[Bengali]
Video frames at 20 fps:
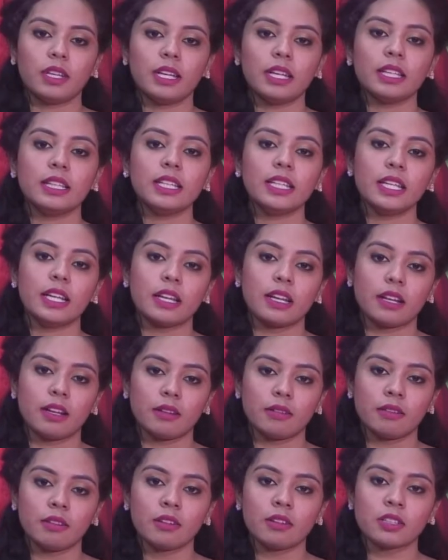এদিকে
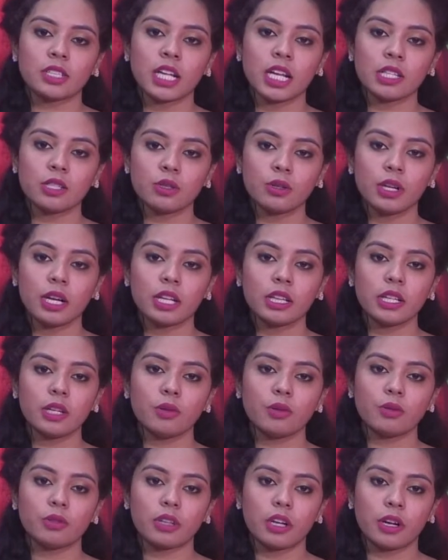স্বাস্থ্য
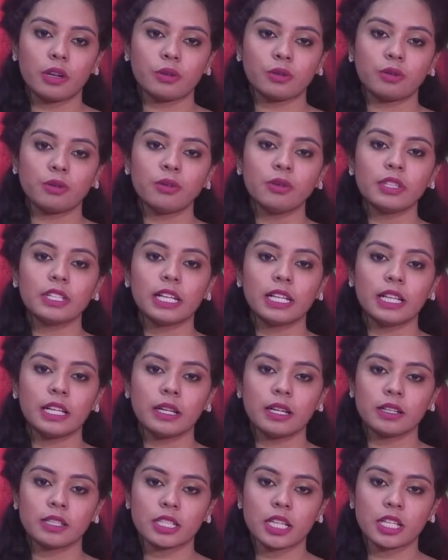খাতের উন্নয়নও
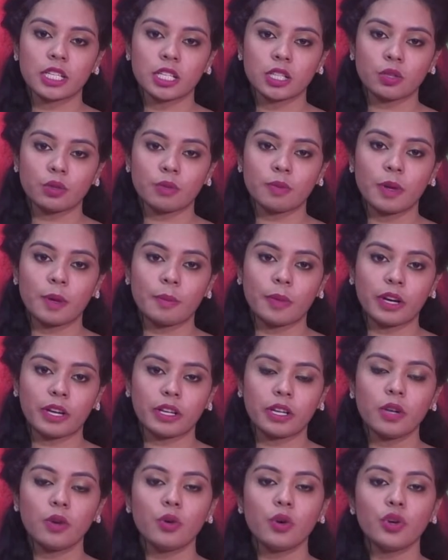ঢেলে সাজানোর
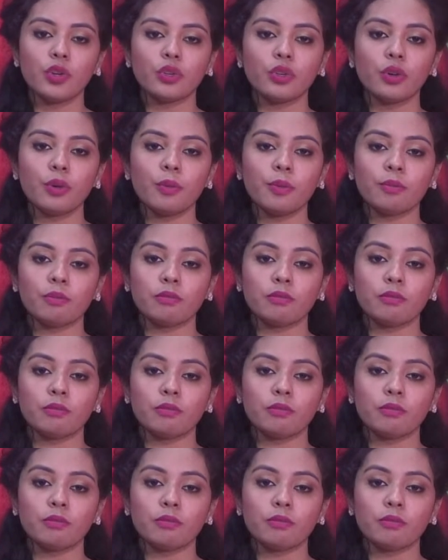ব্যাপারে ঐক্য